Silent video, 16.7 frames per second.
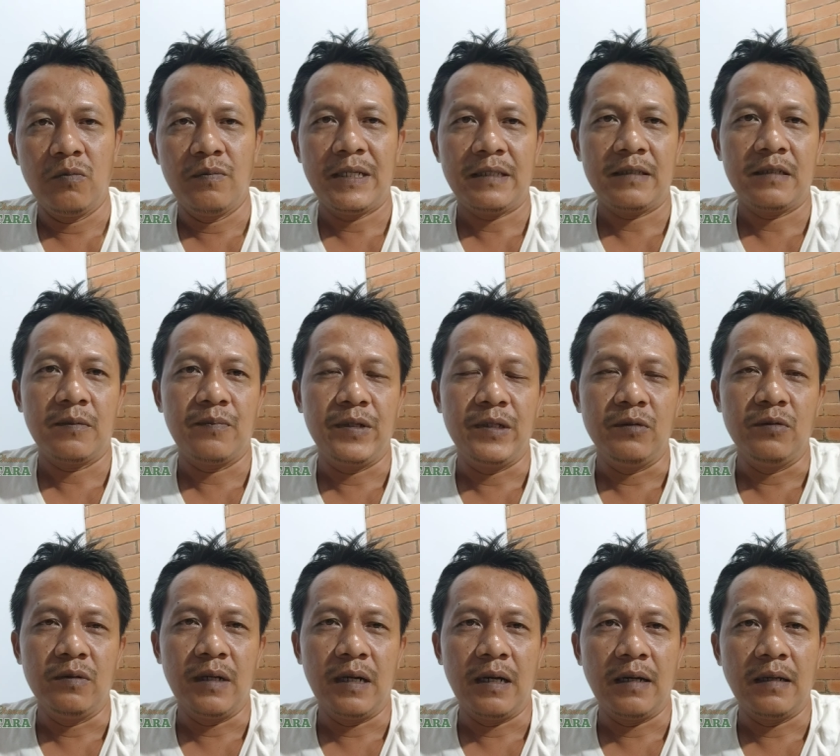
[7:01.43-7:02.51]
umat
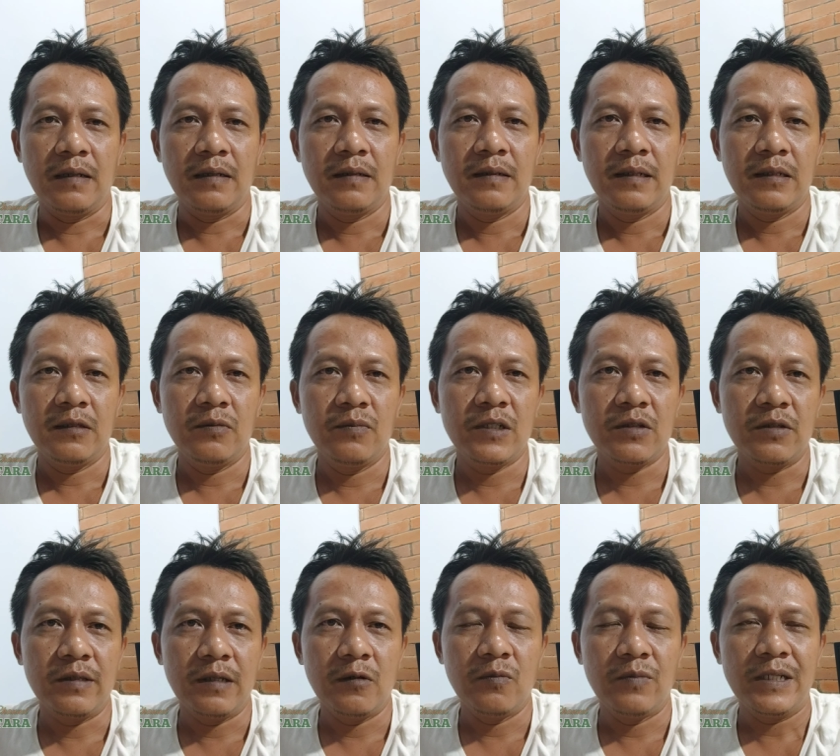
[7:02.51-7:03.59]
kebingungan. Itu
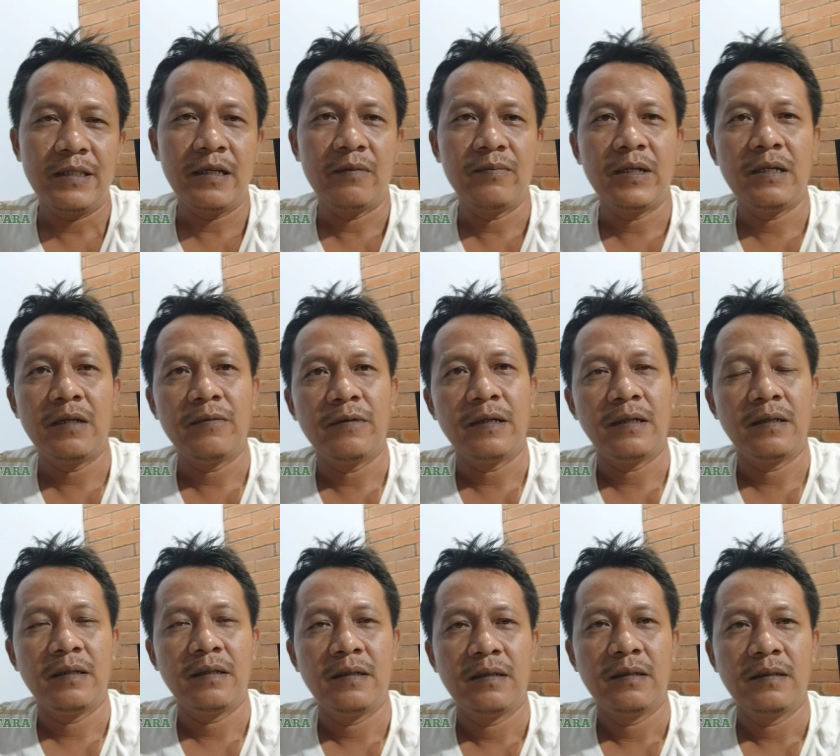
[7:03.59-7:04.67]
maksudnya umat yang mana, Pak?
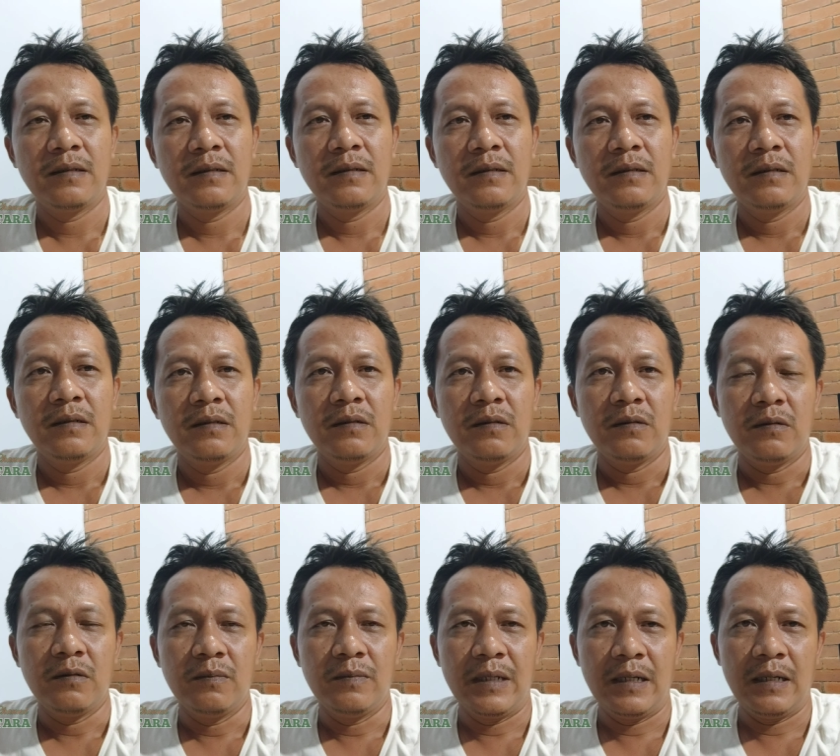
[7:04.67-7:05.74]

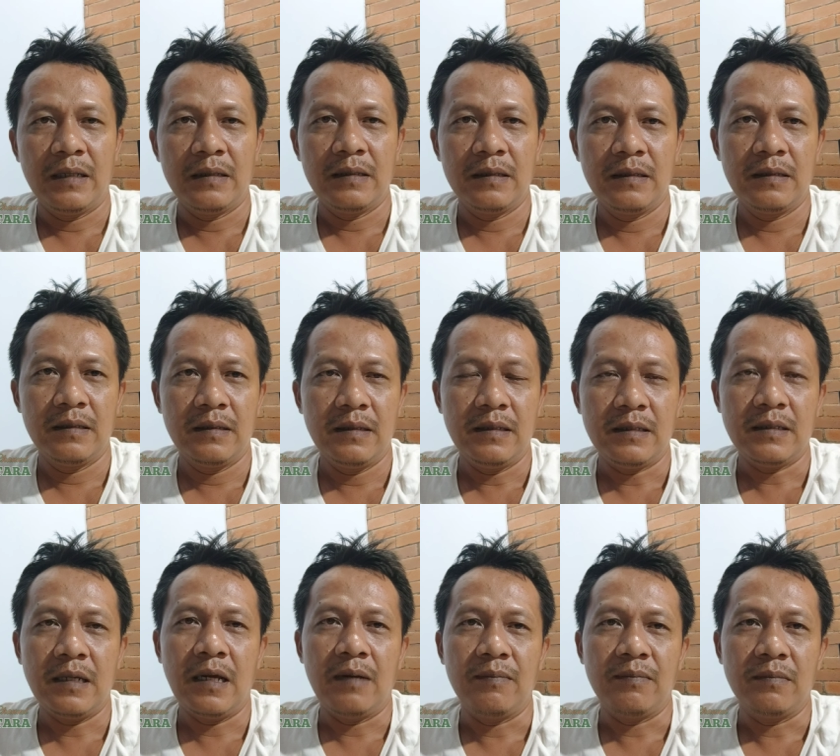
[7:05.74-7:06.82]
Umat
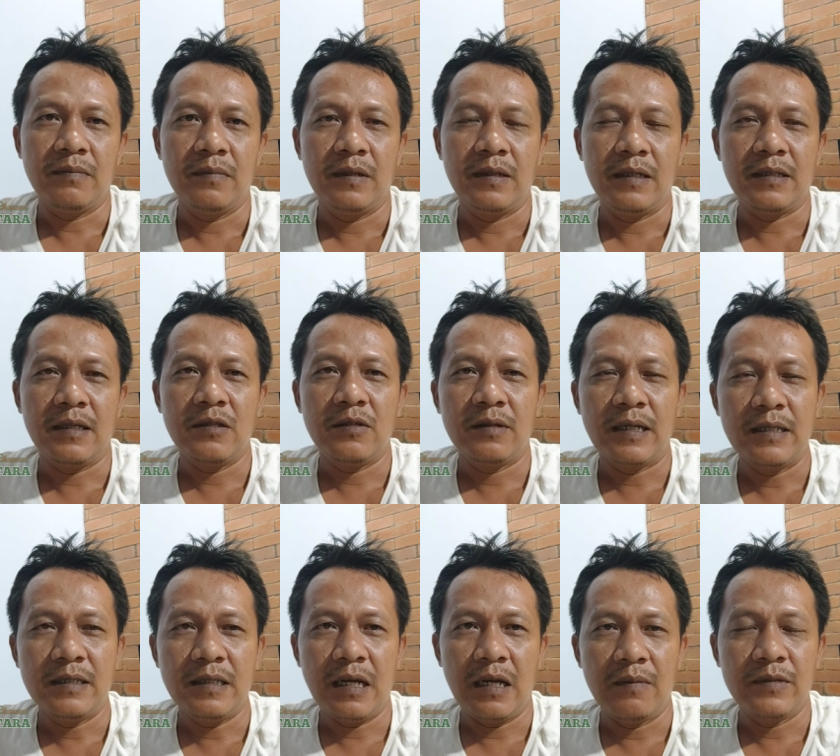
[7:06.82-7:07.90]
Islam. Nah, saya juga
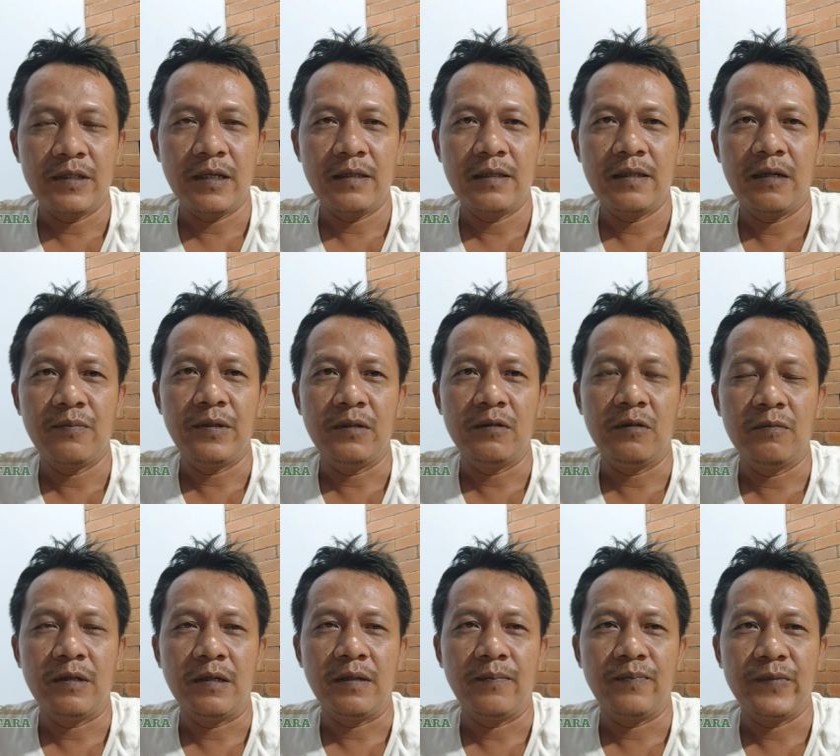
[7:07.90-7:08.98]
Islam, saya tidak bingung,
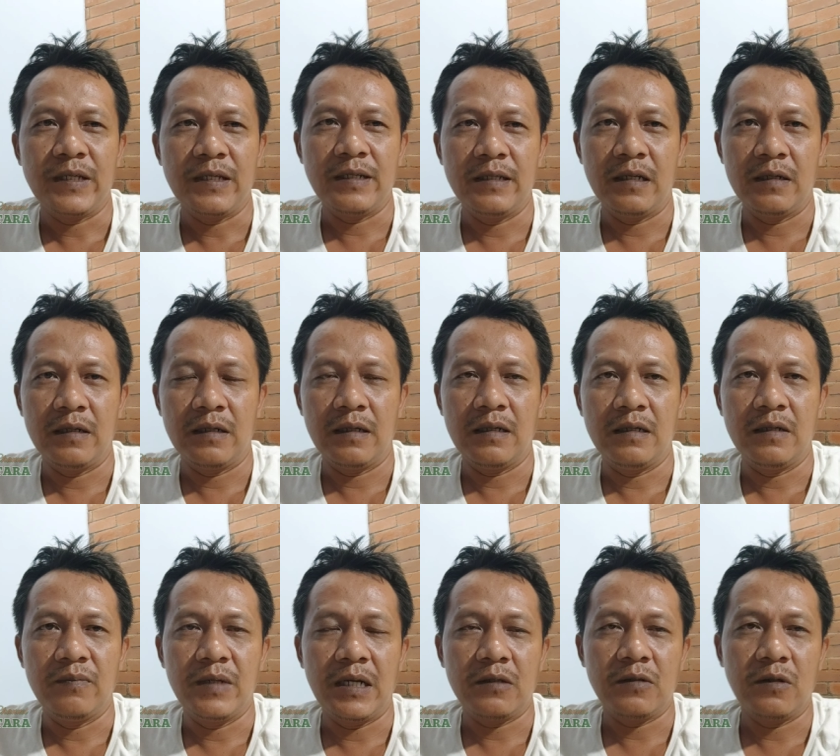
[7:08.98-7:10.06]
Pak. Jadi yang Anda
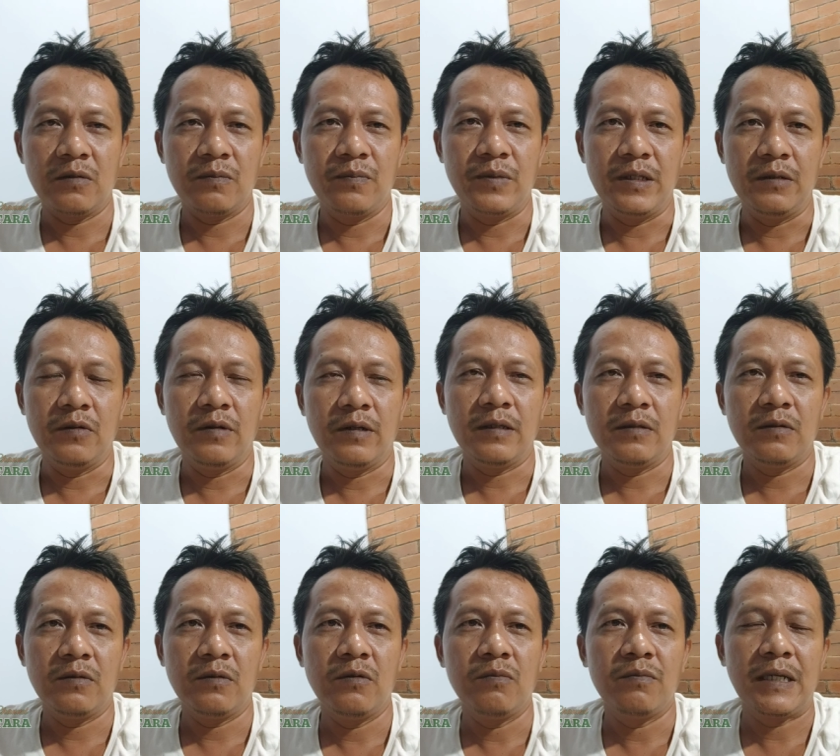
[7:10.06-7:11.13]
maksud bingung itu
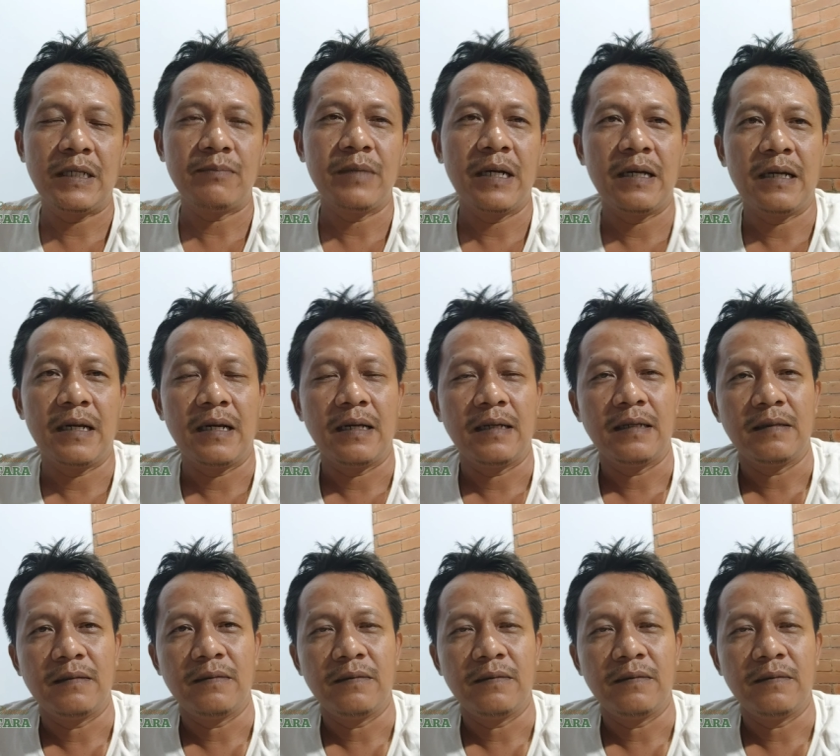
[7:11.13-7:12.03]
umat mana?